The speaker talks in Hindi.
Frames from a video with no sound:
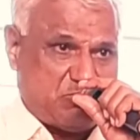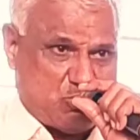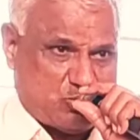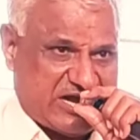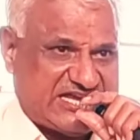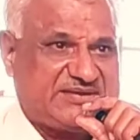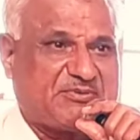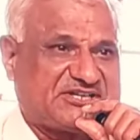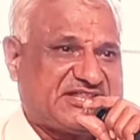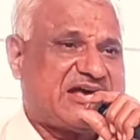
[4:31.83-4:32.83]
भी भोगना ही
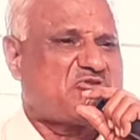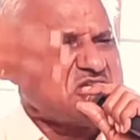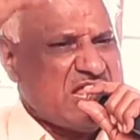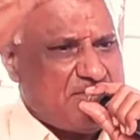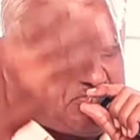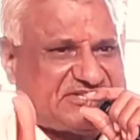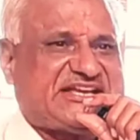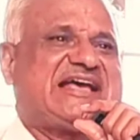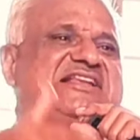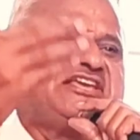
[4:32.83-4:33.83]
पड़ता है कोई
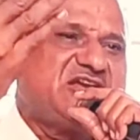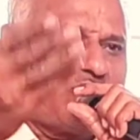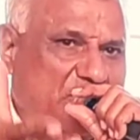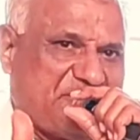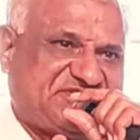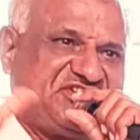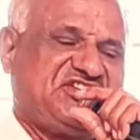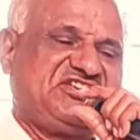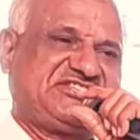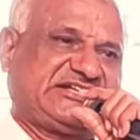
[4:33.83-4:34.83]
बचा ही नहीं कोई बच ही
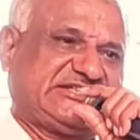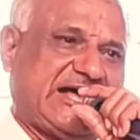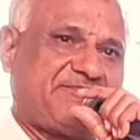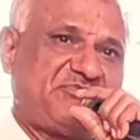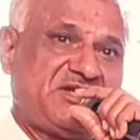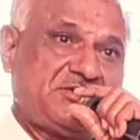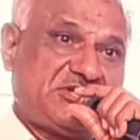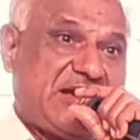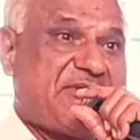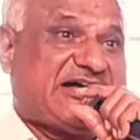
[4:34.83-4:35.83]
नहीं सकता
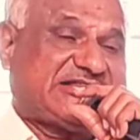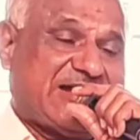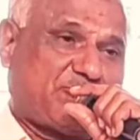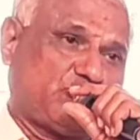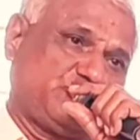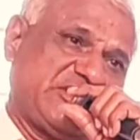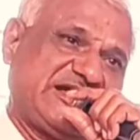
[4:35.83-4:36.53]
ये बात आपको जो